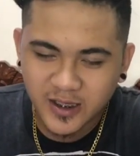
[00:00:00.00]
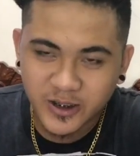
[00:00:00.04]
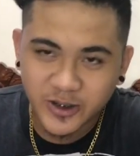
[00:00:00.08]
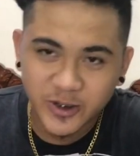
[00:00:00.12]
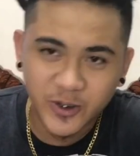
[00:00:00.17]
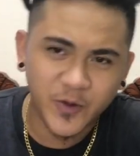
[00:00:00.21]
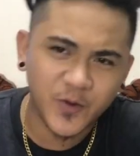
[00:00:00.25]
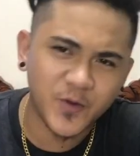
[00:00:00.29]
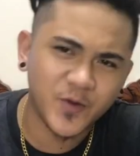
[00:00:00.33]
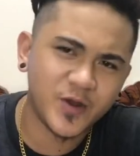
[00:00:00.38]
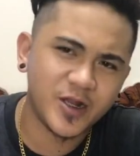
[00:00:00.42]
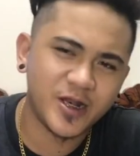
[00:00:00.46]

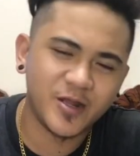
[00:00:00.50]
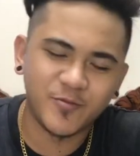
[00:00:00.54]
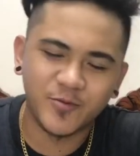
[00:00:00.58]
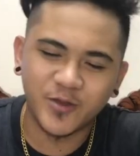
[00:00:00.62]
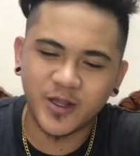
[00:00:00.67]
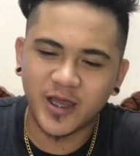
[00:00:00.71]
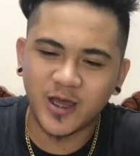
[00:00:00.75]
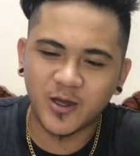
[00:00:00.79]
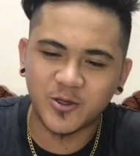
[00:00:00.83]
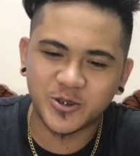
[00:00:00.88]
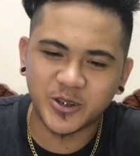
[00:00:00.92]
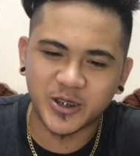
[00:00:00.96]
So, alam niyo
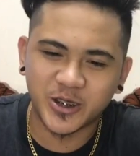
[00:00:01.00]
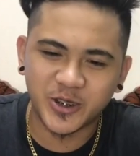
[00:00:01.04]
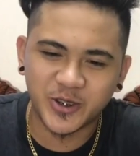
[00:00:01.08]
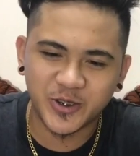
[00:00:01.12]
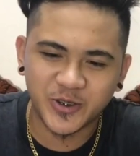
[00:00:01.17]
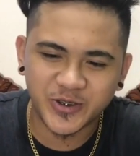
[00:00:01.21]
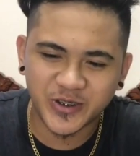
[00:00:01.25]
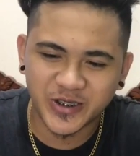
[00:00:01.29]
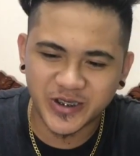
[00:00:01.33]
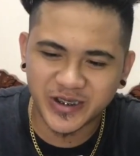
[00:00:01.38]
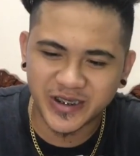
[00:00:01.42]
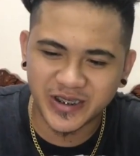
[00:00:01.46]
na kung sino
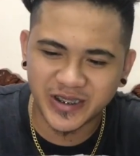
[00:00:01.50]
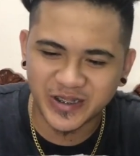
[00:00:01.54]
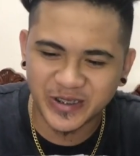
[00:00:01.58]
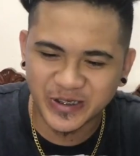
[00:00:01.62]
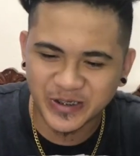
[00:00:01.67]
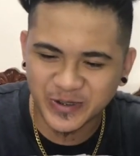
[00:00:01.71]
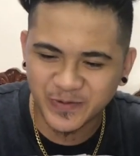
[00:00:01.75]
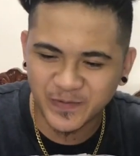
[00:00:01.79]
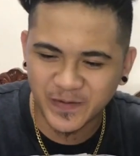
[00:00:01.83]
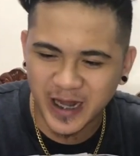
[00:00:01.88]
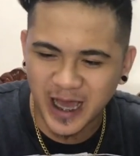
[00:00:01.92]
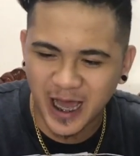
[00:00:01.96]
si G
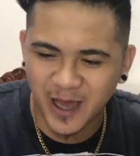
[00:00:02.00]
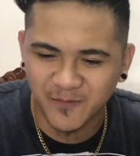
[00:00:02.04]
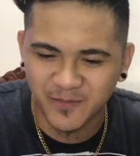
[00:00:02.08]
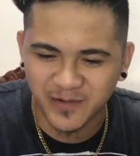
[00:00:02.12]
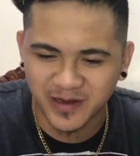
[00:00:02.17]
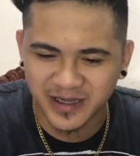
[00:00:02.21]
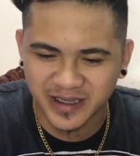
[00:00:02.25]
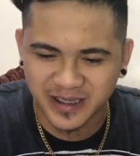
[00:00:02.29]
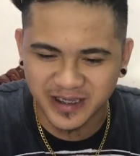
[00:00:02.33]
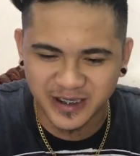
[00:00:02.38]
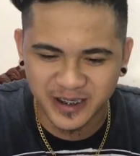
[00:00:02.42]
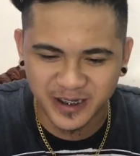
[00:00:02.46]
na
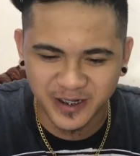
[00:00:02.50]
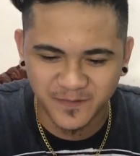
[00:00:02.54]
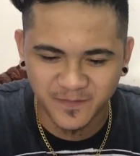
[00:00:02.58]
binabanggit niya